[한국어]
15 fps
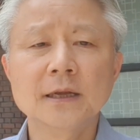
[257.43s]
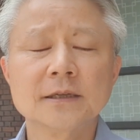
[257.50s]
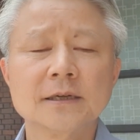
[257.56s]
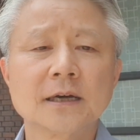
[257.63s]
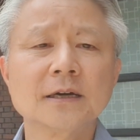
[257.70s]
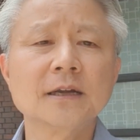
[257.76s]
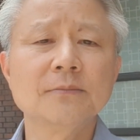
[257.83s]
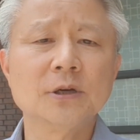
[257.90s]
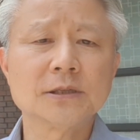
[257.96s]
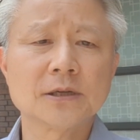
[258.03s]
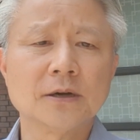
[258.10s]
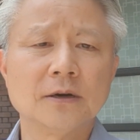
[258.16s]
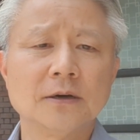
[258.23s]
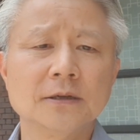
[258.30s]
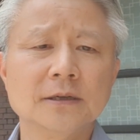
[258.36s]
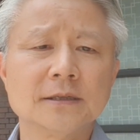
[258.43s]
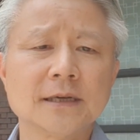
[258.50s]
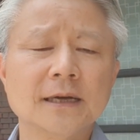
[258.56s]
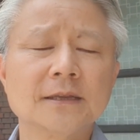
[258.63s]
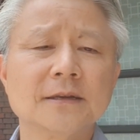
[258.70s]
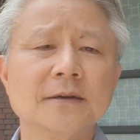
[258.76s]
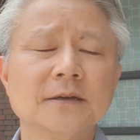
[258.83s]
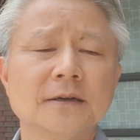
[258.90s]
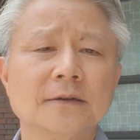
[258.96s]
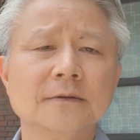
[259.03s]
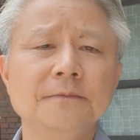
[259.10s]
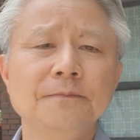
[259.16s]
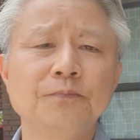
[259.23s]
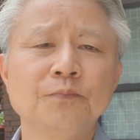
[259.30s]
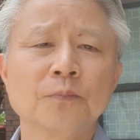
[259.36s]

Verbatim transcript: 자 그러면서 이 사이트는